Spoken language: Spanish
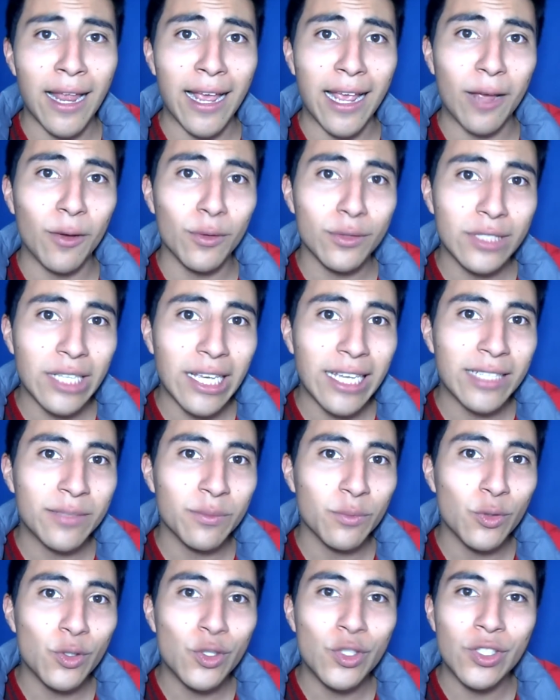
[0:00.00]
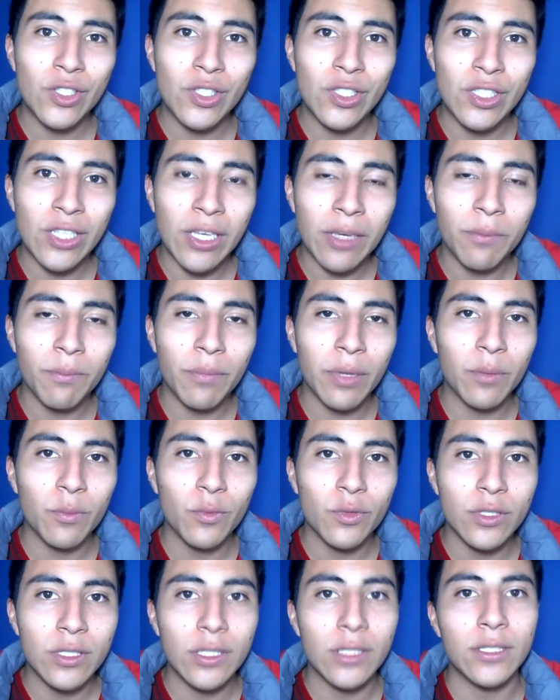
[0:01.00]
La causa es muy simple,
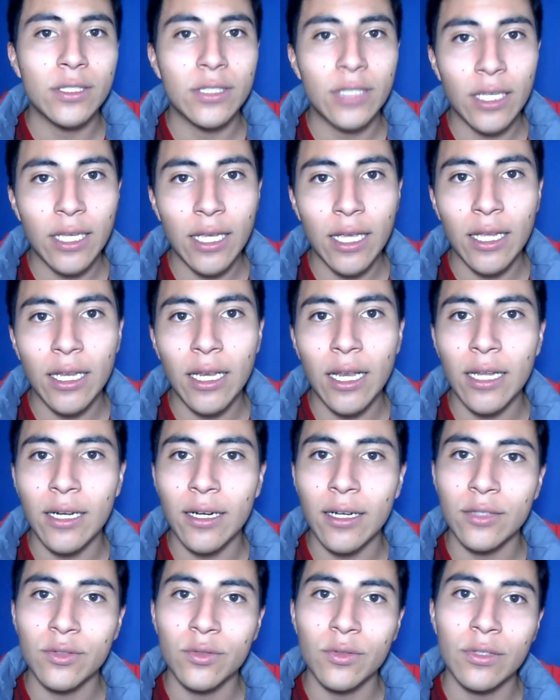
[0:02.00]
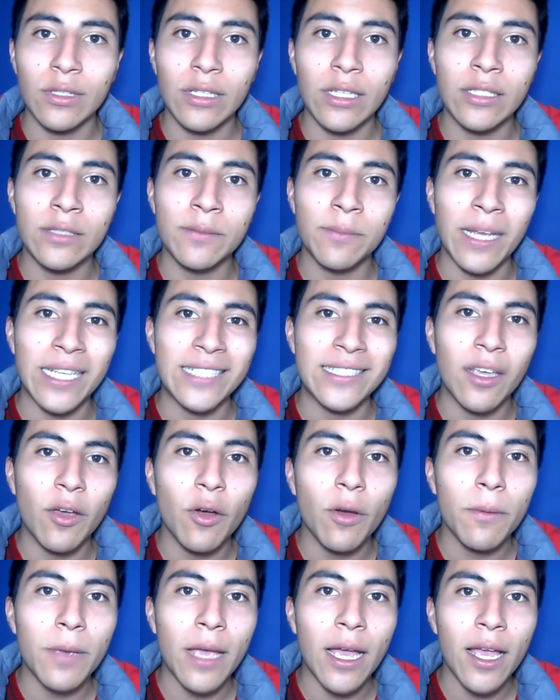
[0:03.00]
muy sencilla y la razón es más
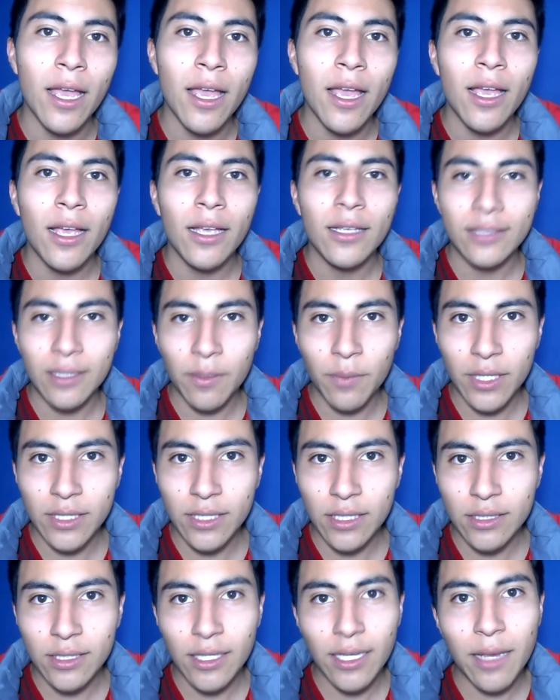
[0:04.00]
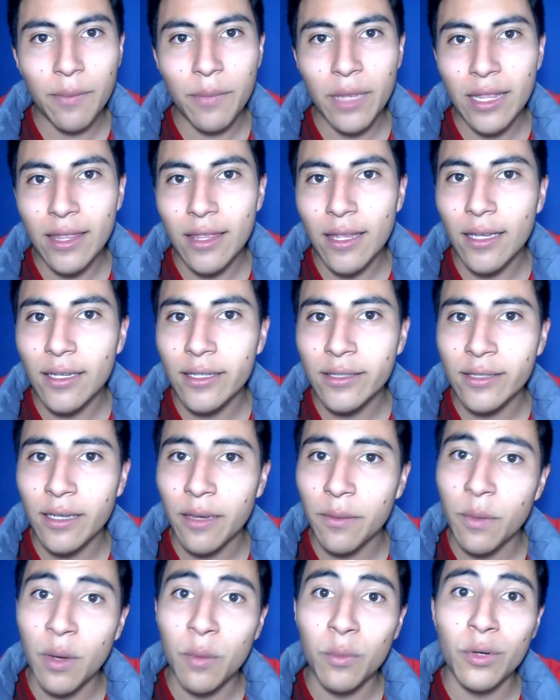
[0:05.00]
que obvia. Simple y sencillamente es
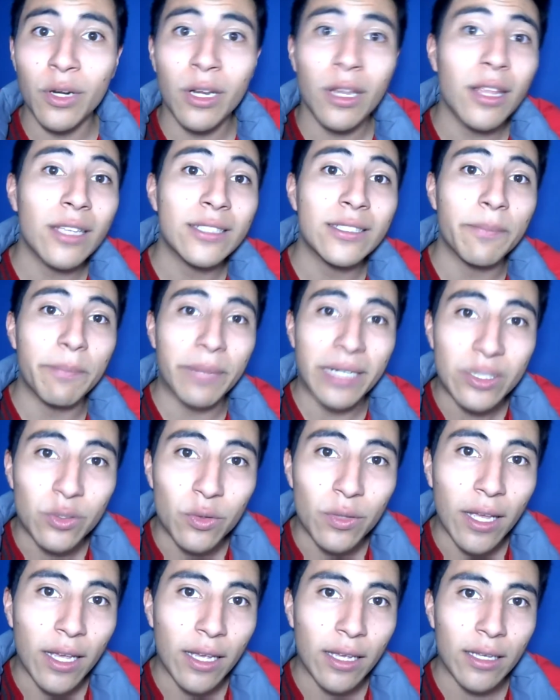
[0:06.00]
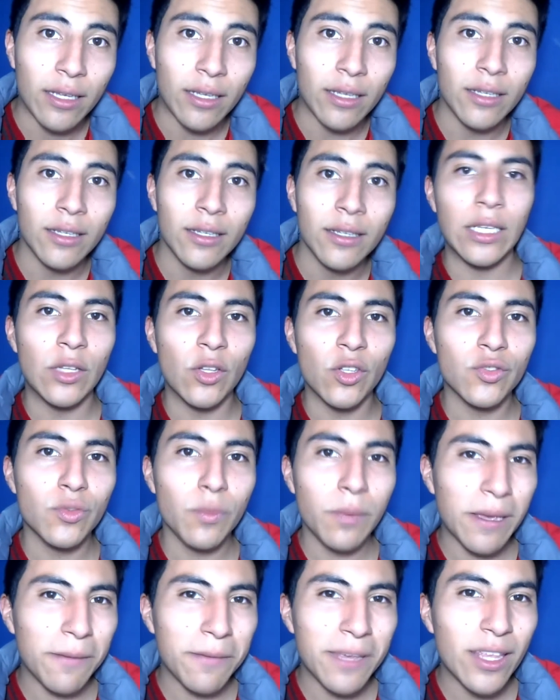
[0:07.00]
que me aburrí de ese personaje. Si no
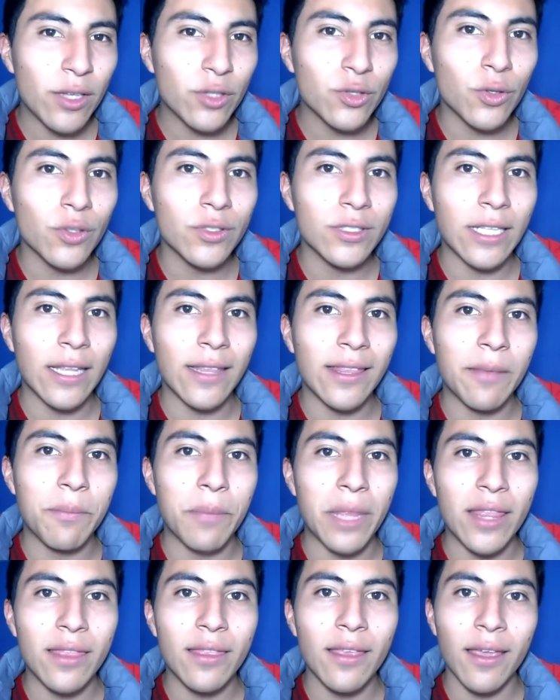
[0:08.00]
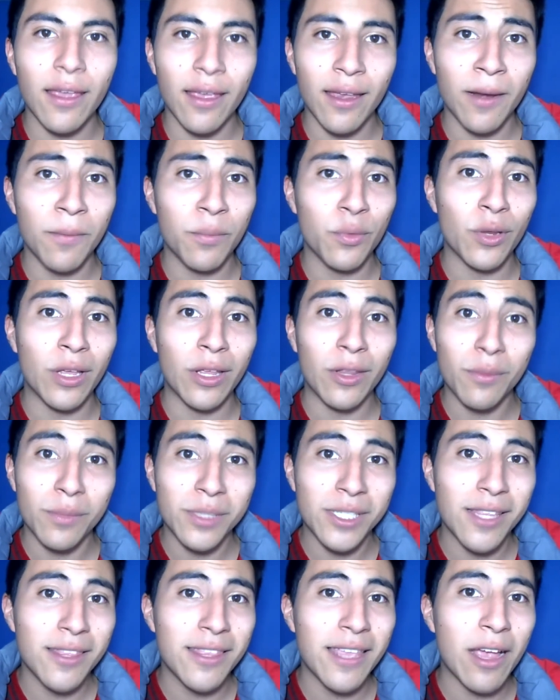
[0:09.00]
subía videos constantemente era porque no
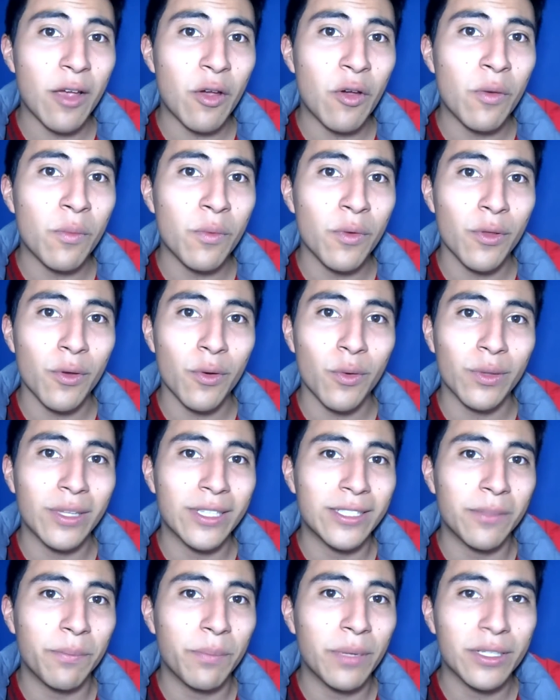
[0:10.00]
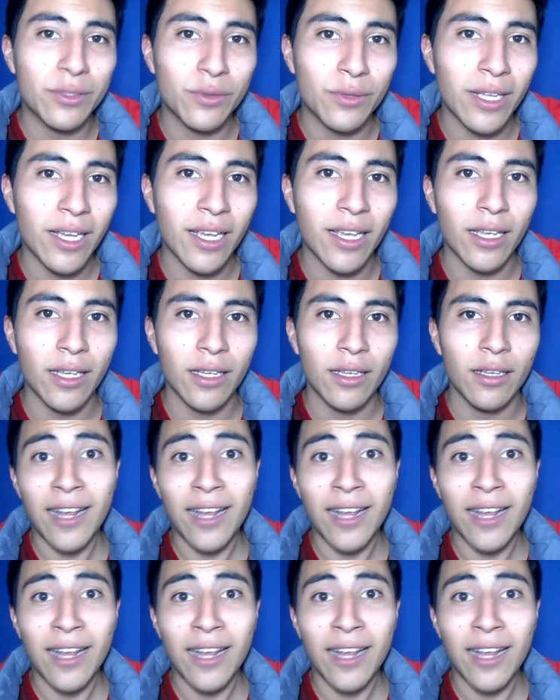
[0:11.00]
me sentía cómodo con ese personaje.